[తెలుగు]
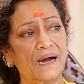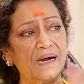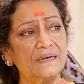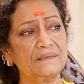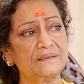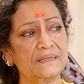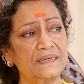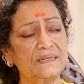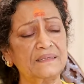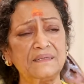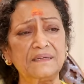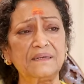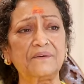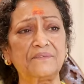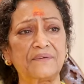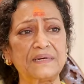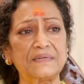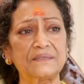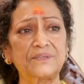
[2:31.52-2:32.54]
నాకు
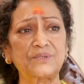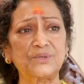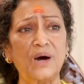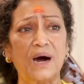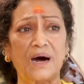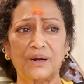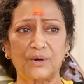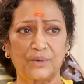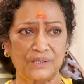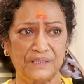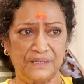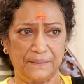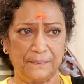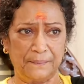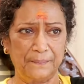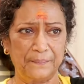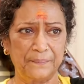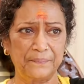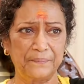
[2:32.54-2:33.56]
తెలిసిన వయసు
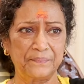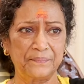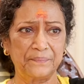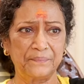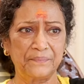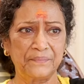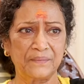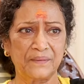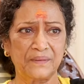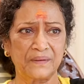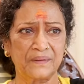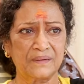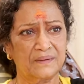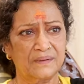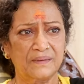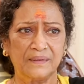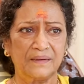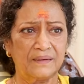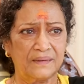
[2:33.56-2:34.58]
ఆరోగ్యం
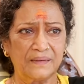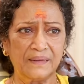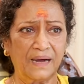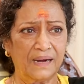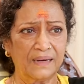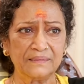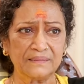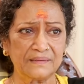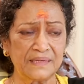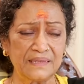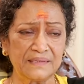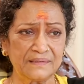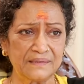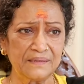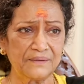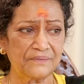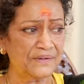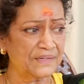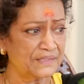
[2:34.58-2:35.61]
నాకు
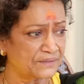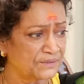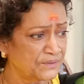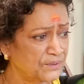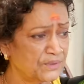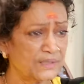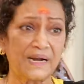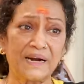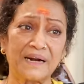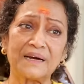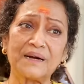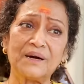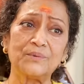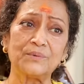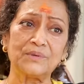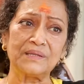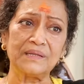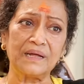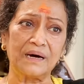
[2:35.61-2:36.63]
తెలిసిన వయసు నడక
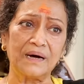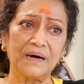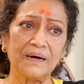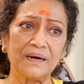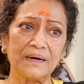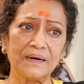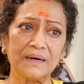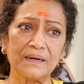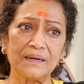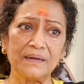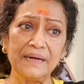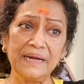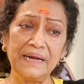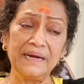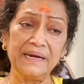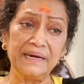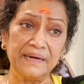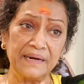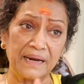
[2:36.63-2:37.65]
ఉందా
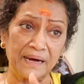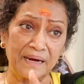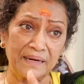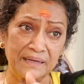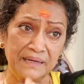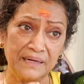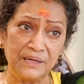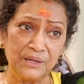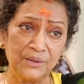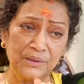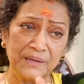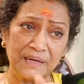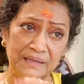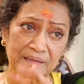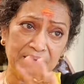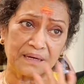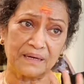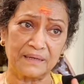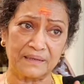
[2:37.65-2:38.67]
నేను నా నీళ్లు
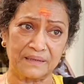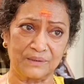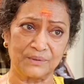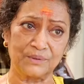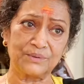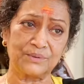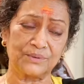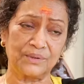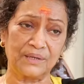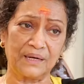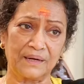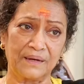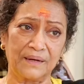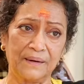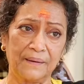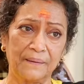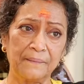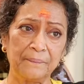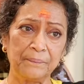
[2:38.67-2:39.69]
నేను
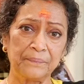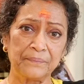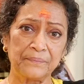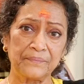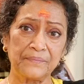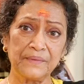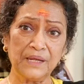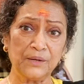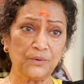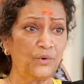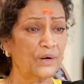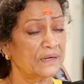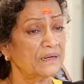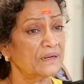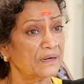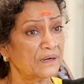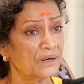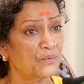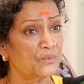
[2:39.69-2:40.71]
తాగలుగుతున్నానా నేను
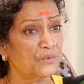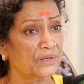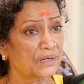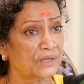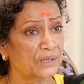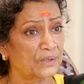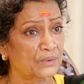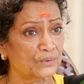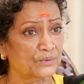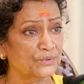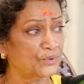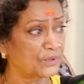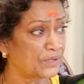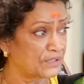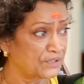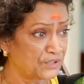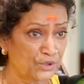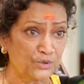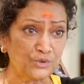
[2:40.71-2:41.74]
ఒంటరిగా
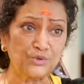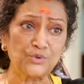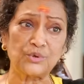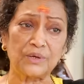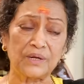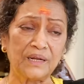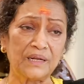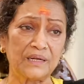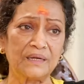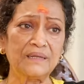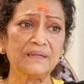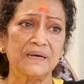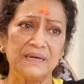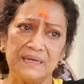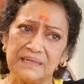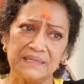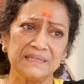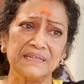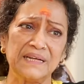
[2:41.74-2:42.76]
ఉండగలుగుతున్నా దిగుతున్నా లేదు
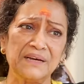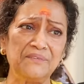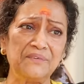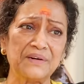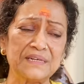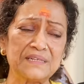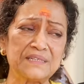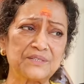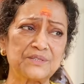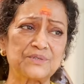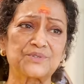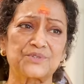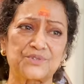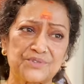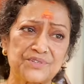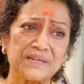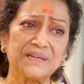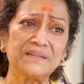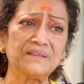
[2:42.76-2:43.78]
ఇదే వయసు
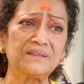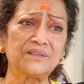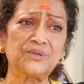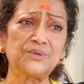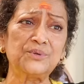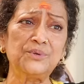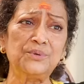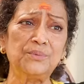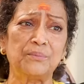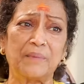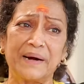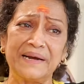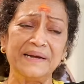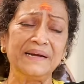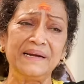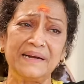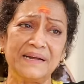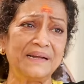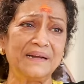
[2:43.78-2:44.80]
స్ట్రెంత్
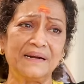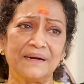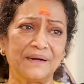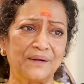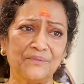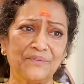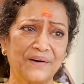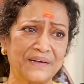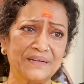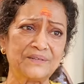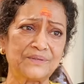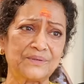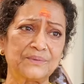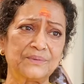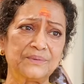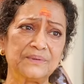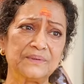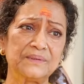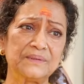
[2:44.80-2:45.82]
మైండేనండి వయసు కాదు